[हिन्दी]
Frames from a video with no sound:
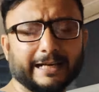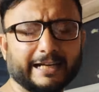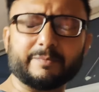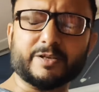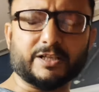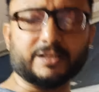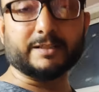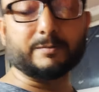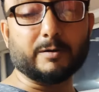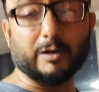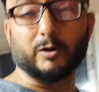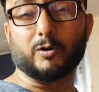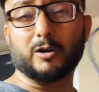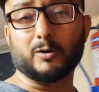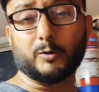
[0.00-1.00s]
एडमिशन सबका
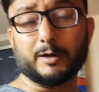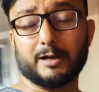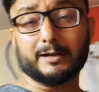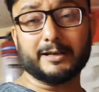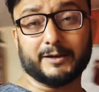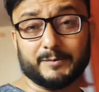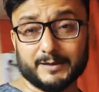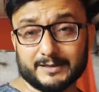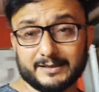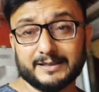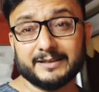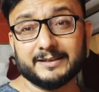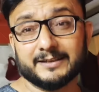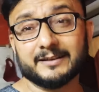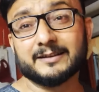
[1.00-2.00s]
होगा कोई डरने की बात
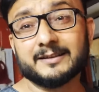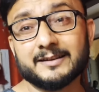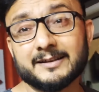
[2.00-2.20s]
नहीं है